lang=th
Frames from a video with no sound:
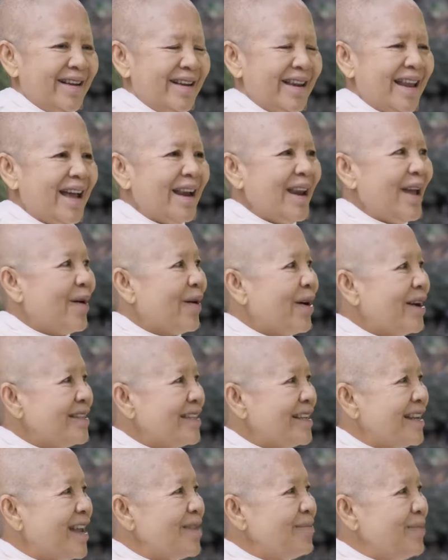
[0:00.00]
แล้วเราก็
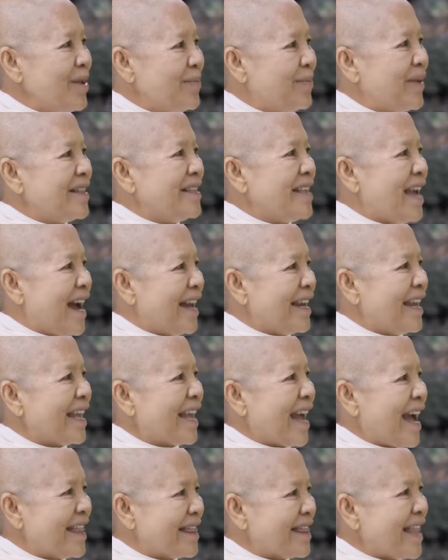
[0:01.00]
จะได้มีปัญญาใน
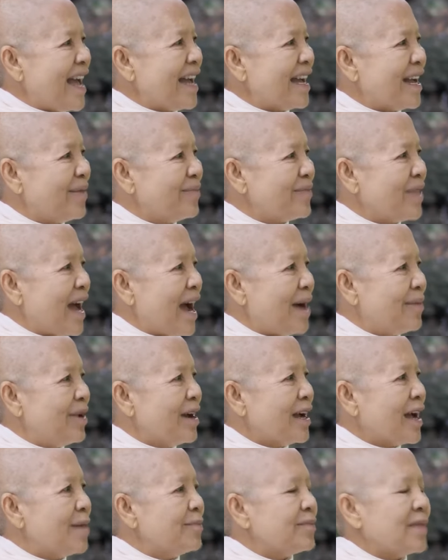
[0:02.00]
การตั้งคำถาม
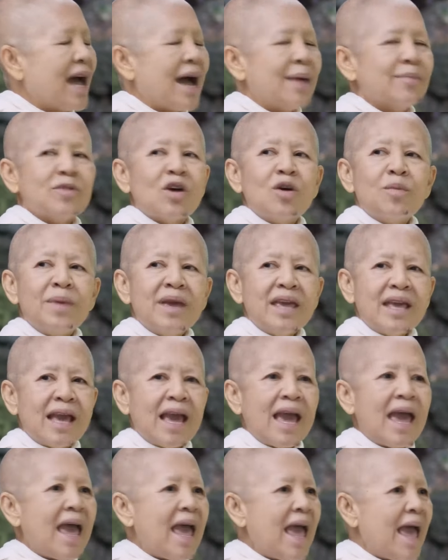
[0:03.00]
และคำถามต้องไม่
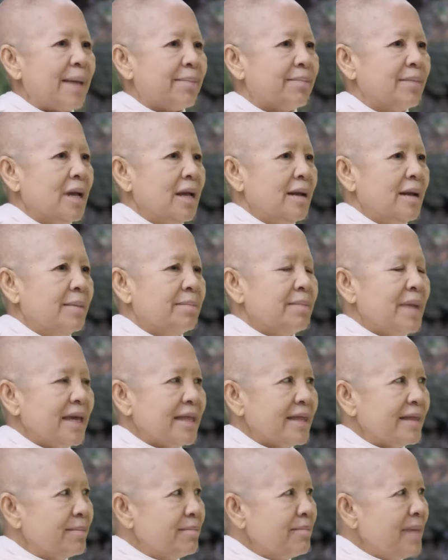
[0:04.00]
แคบไม่
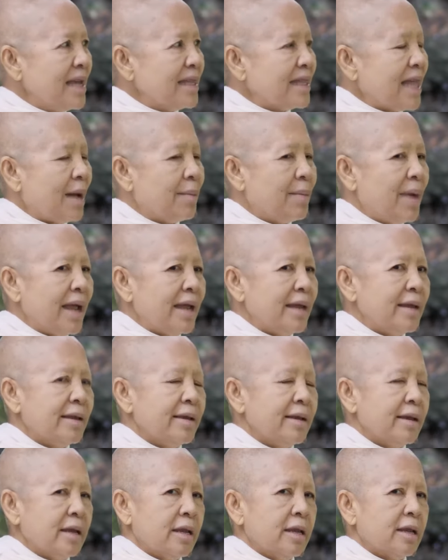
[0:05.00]
ไม่ทำให้
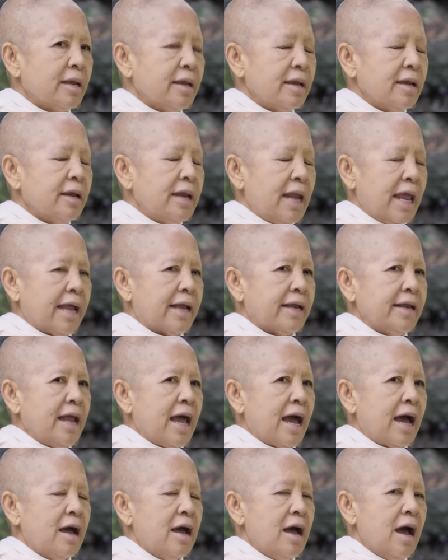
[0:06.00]
เด็ก
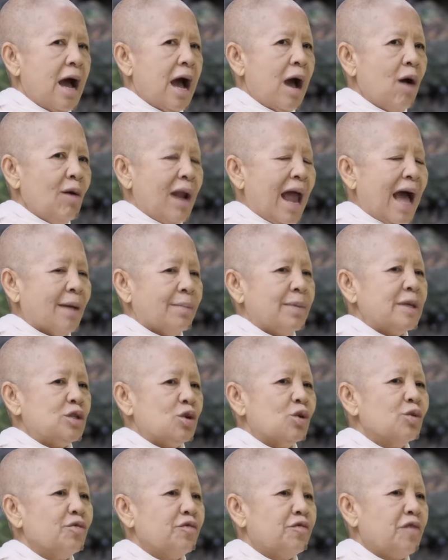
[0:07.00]
เนี่ยเอาหลังไปช
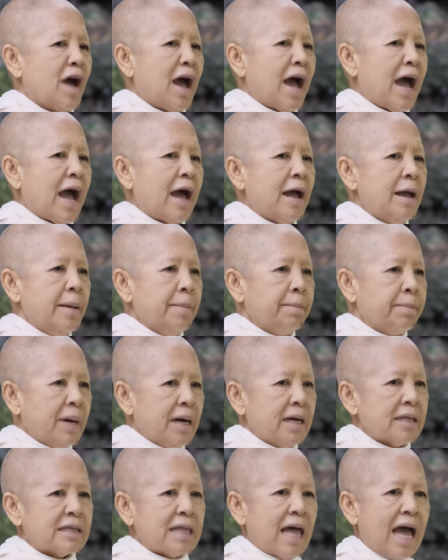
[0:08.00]
นฝา
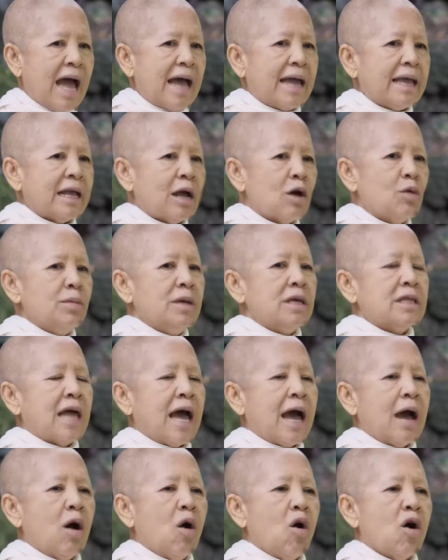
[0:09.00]
เปิดทางให้เขามี
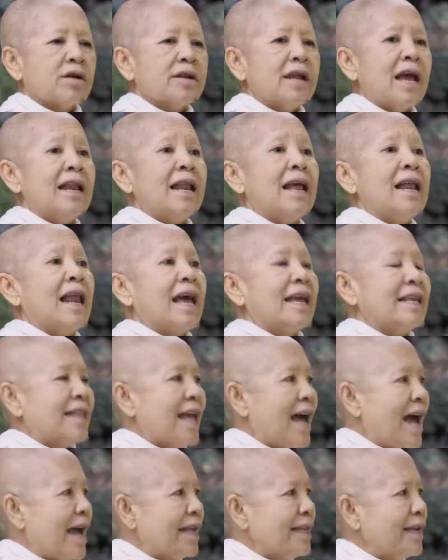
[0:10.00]
ทางออกได้หลา
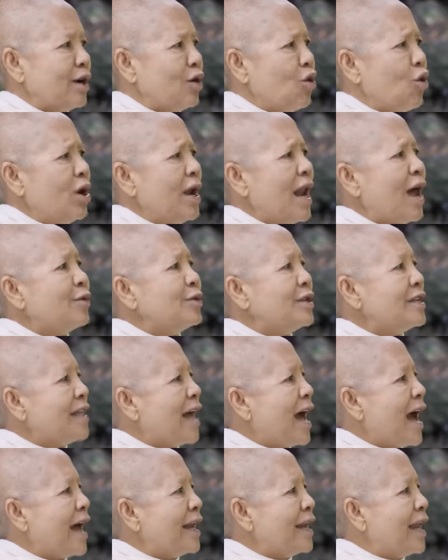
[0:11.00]
ยๆทางอย่างคนเล่านิ
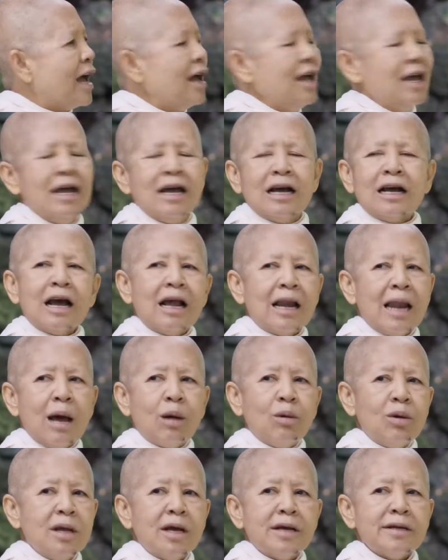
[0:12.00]
ทานน่ะก็เล่า
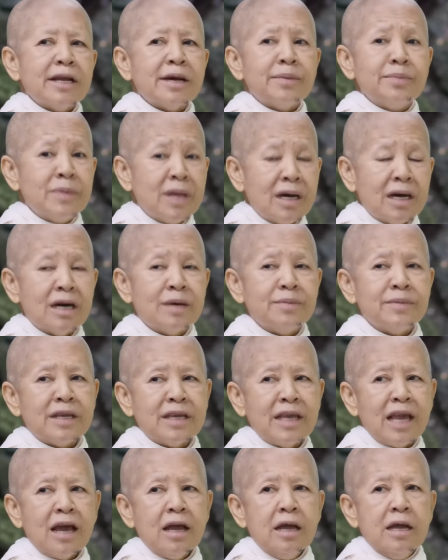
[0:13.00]
เรื่องเดิมๆอย่า
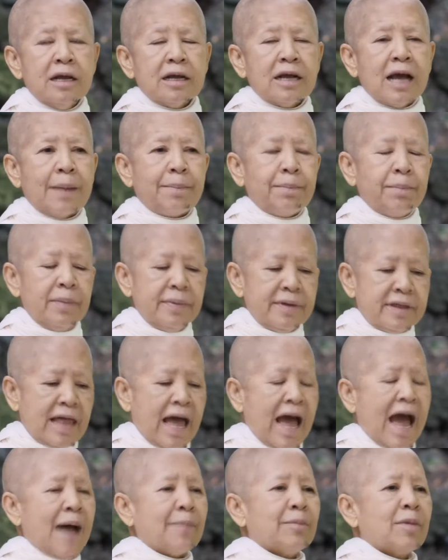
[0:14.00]
งเงี้ยกับ
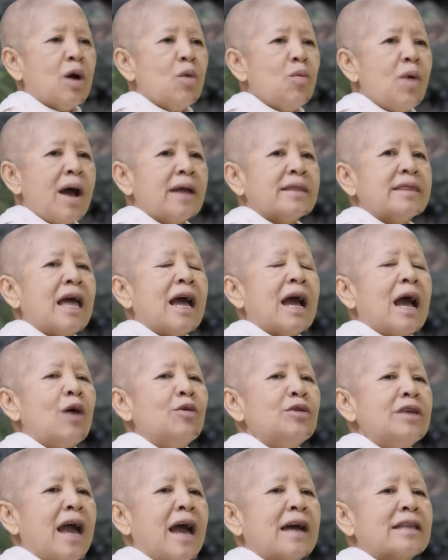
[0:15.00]
ถามเขาว่าถ้าเขา
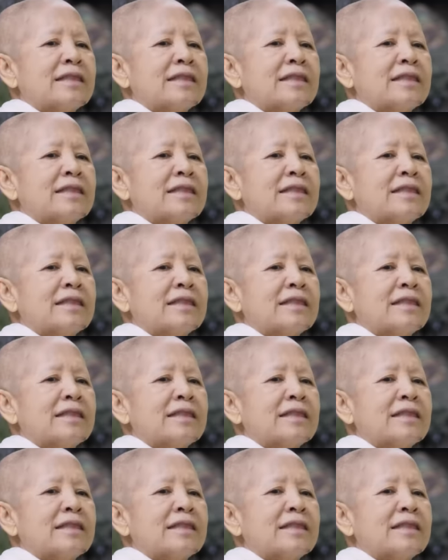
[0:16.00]
อยาก